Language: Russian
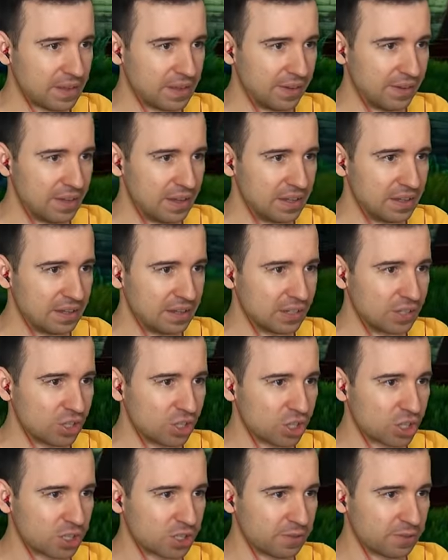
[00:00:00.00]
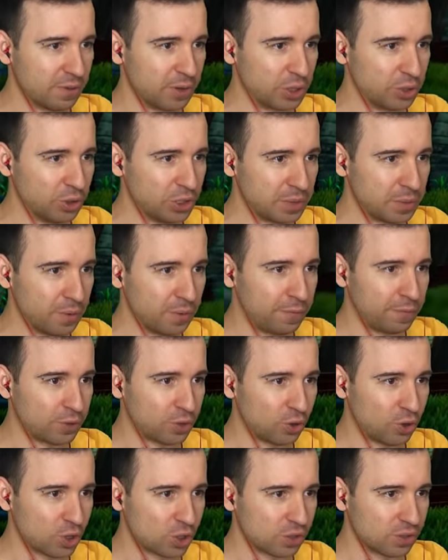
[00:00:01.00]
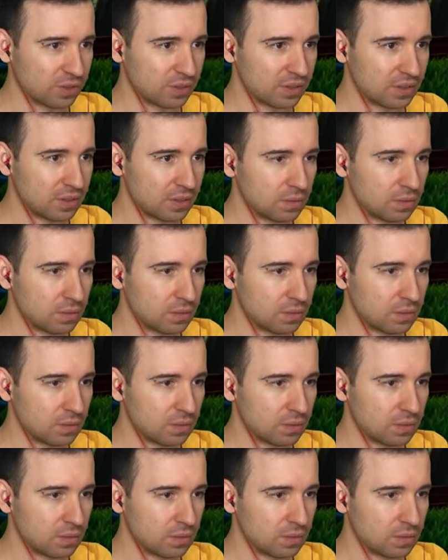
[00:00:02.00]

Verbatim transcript: Давай, швырнуть ему в рожу.